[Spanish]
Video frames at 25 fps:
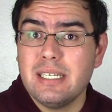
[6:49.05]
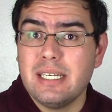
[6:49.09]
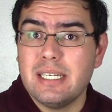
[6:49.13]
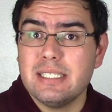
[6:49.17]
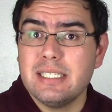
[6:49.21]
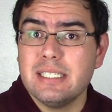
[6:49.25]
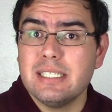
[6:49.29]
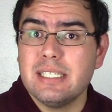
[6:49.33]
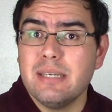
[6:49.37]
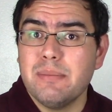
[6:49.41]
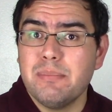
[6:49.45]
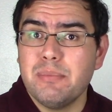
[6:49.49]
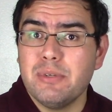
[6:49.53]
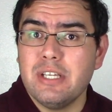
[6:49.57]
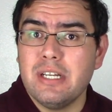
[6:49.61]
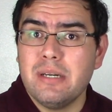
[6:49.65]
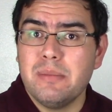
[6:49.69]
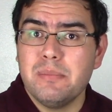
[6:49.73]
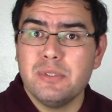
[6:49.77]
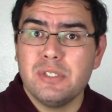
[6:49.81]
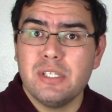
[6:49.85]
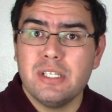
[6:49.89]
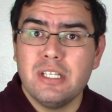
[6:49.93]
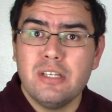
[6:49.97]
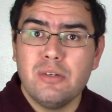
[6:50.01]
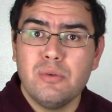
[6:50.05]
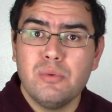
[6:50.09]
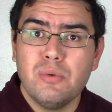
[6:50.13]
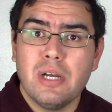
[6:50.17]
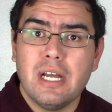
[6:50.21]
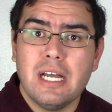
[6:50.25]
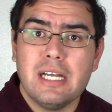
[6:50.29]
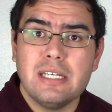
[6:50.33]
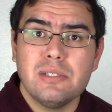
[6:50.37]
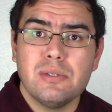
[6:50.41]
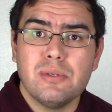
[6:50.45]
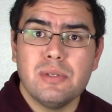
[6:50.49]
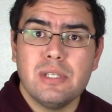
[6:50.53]
Así es que pudiéramos tener un
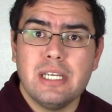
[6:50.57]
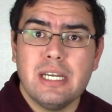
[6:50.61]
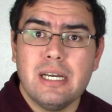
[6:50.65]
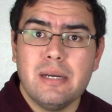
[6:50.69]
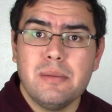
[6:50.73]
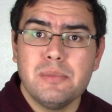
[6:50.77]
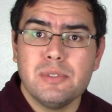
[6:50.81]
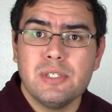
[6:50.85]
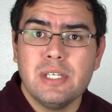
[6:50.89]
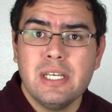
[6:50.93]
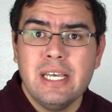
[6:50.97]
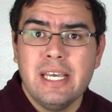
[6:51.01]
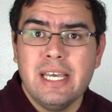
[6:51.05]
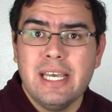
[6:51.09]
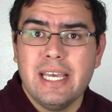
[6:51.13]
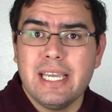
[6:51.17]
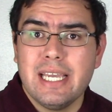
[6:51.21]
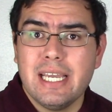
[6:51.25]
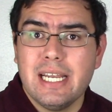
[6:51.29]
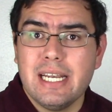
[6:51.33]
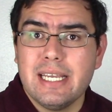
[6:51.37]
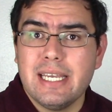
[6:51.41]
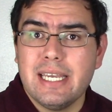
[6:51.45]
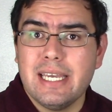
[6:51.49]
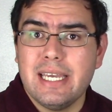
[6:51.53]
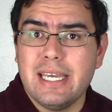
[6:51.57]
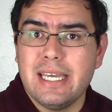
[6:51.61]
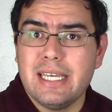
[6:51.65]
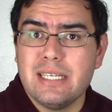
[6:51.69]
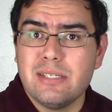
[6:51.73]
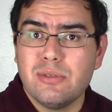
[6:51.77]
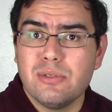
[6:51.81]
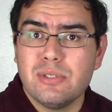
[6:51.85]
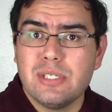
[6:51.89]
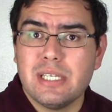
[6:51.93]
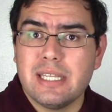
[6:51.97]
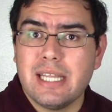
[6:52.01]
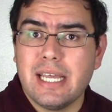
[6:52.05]
caso, digamos, en el que
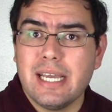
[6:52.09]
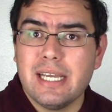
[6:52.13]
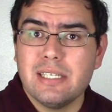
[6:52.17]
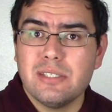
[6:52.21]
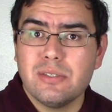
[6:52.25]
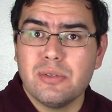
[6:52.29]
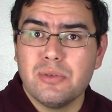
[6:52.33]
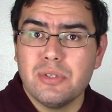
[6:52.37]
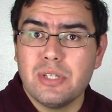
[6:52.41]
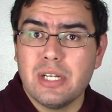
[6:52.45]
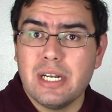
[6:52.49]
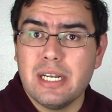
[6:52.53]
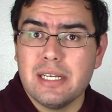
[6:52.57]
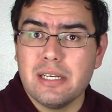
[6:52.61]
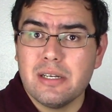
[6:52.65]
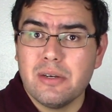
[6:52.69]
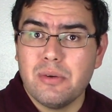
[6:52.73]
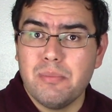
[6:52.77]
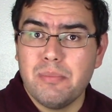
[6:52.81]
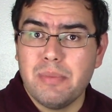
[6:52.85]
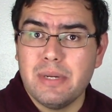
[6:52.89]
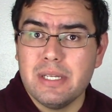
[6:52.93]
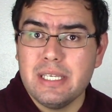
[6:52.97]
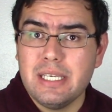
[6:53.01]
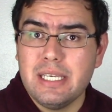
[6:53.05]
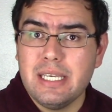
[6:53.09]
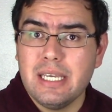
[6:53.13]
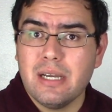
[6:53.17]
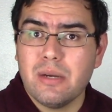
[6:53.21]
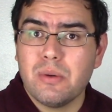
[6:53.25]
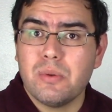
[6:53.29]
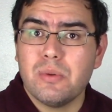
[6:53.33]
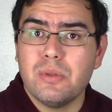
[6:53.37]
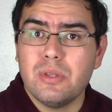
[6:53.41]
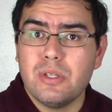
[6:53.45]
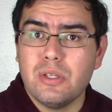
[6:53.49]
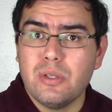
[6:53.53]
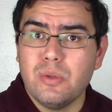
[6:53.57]
esos ataques contra la compañía
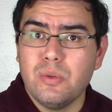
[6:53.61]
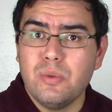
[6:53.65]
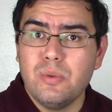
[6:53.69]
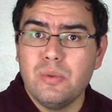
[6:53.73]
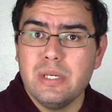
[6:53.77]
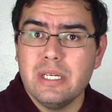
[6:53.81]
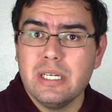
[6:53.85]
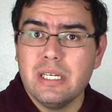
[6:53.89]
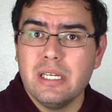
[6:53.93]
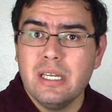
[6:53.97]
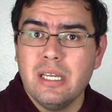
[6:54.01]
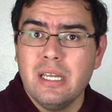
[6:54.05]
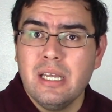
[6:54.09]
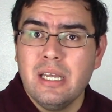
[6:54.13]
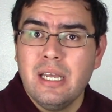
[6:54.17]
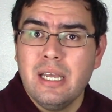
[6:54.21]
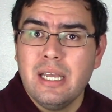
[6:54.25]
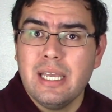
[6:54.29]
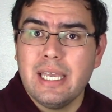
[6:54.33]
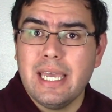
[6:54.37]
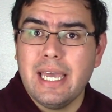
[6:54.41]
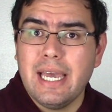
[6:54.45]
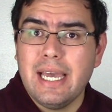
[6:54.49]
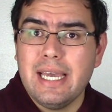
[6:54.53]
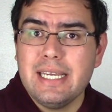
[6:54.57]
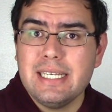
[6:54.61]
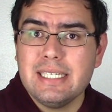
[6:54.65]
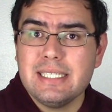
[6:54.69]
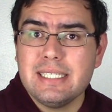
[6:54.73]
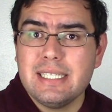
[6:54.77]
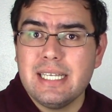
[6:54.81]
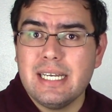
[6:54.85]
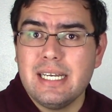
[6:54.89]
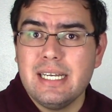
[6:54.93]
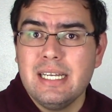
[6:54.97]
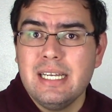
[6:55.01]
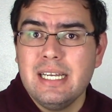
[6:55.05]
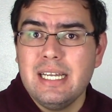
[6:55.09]
continúen, que a
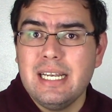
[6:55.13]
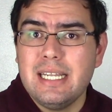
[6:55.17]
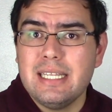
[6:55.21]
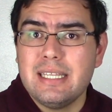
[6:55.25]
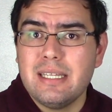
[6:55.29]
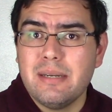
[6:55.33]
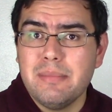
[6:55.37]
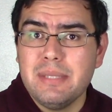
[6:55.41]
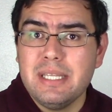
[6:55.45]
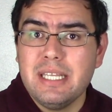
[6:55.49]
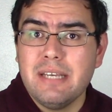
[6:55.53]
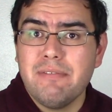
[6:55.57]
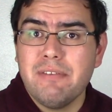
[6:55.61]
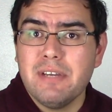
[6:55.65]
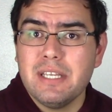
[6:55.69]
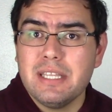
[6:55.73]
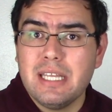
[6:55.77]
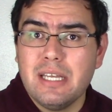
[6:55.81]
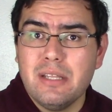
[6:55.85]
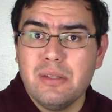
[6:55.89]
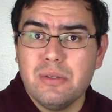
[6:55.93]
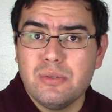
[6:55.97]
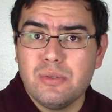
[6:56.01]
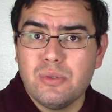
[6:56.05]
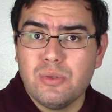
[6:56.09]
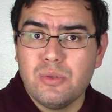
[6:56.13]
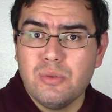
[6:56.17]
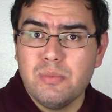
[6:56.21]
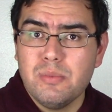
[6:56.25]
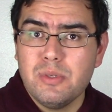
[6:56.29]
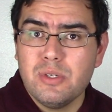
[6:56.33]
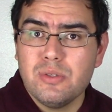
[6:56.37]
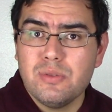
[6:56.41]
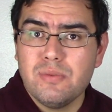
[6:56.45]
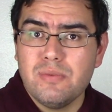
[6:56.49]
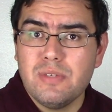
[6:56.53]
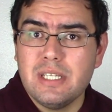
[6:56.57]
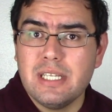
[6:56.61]
esta le termine afectando sus
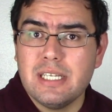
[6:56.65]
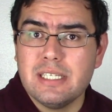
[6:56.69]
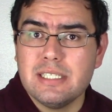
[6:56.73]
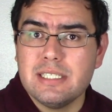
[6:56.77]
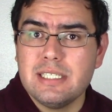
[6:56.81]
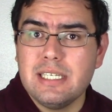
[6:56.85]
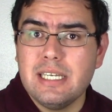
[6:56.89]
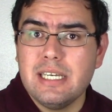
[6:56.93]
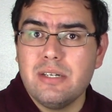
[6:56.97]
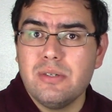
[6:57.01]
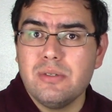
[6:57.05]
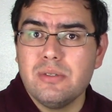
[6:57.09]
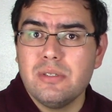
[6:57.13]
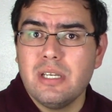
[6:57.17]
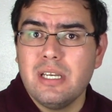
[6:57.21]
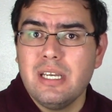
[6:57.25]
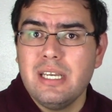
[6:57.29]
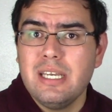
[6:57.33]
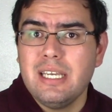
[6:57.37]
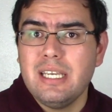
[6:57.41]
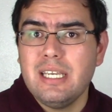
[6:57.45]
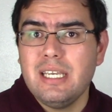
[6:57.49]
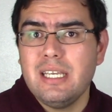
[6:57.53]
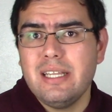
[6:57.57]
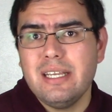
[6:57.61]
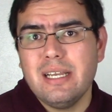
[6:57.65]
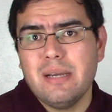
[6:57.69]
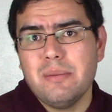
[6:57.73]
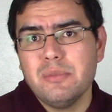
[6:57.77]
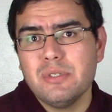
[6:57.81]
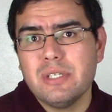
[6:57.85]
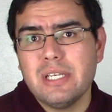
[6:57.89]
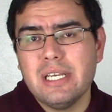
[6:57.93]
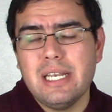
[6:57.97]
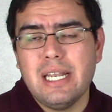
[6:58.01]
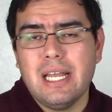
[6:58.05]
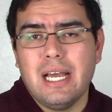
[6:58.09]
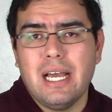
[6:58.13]
números financieros y digamos
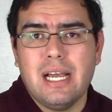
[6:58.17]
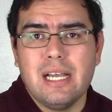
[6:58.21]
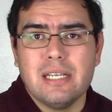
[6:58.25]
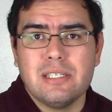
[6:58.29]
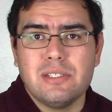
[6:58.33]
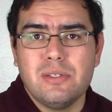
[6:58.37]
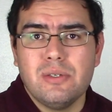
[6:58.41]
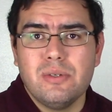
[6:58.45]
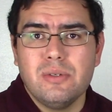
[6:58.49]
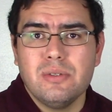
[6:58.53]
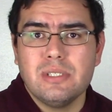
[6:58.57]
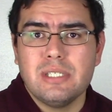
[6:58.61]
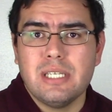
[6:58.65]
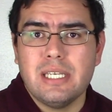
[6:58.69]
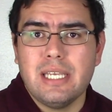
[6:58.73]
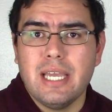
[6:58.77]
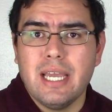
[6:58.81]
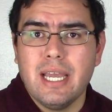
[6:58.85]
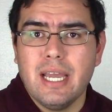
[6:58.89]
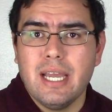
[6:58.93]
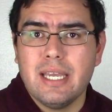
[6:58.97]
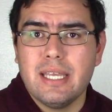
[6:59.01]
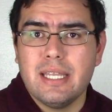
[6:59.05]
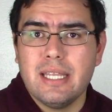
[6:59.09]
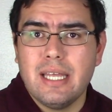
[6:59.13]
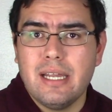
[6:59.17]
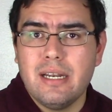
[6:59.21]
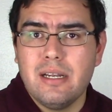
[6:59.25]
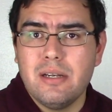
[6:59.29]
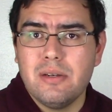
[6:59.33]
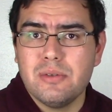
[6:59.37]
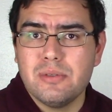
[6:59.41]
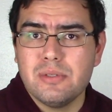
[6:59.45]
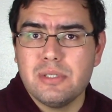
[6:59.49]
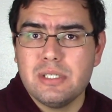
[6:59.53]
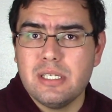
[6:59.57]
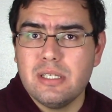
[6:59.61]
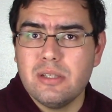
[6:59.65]
que la acción se llega a quedar en
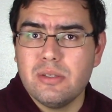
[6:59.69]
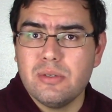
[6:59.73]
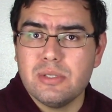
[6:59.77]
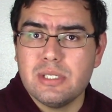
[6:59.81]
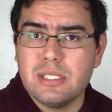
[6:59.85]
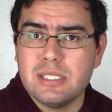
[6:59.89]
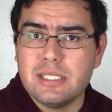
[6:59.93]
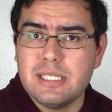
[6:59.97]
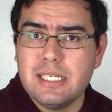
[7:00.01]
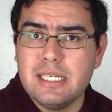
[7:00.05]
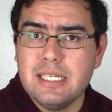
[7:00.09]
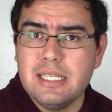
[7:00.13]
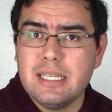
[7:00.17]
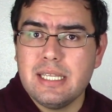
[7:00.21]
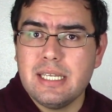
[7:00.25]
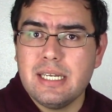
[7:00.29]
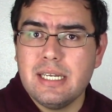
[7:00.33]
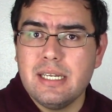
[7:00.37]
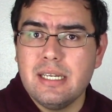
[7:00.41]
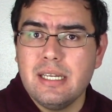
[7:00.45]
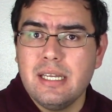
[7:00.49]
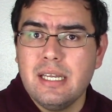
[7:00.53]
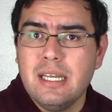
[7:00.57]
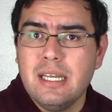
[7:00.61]
los 160,